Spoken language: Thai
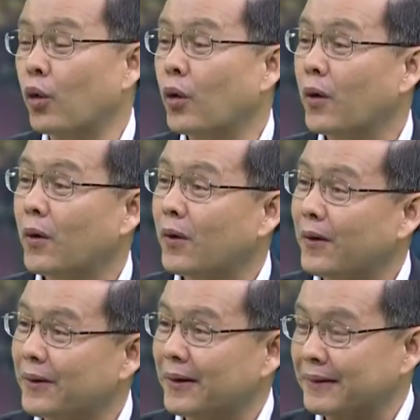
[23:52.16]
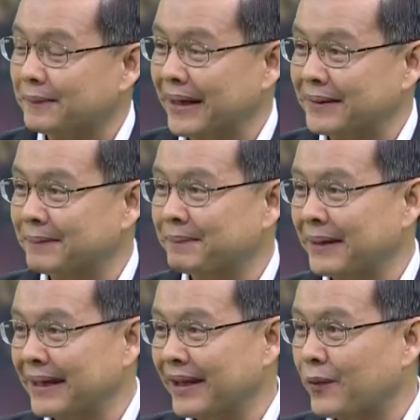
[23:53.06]
หุ
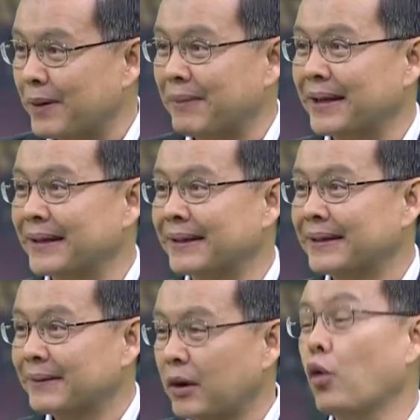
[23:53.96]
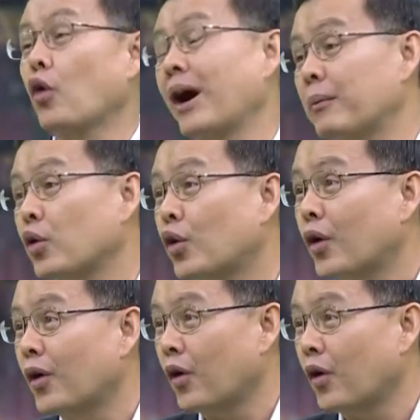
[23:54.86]
เป็นเรียกว่าเป็นพหุความรู้